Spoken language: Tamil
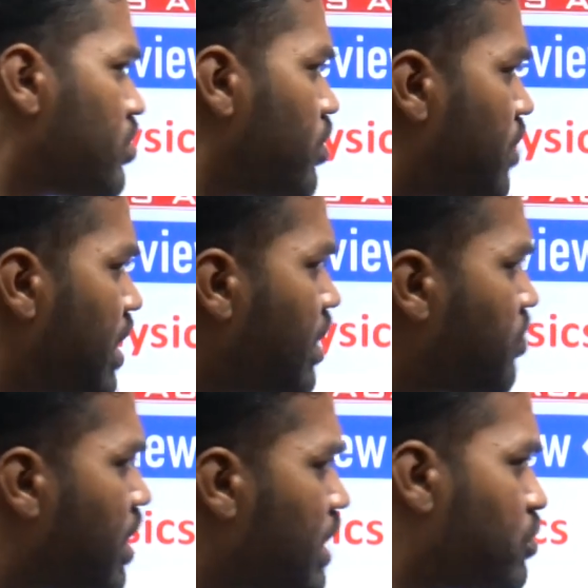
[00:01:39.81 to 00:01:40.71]
ஸோ பள்ளி
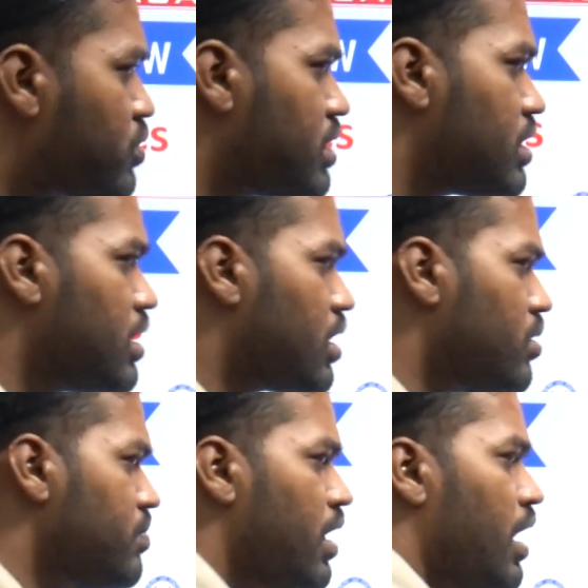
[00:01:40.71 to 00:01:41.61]
பாட புத்தகத்தில்
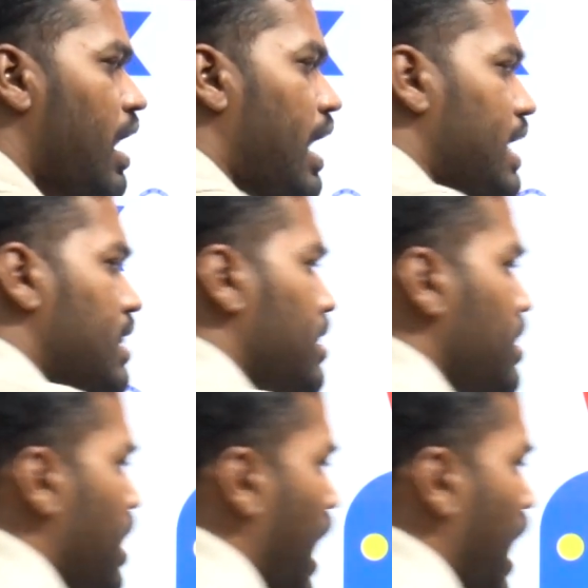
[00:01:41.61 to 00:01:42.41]
இருக்கும் அனைத்து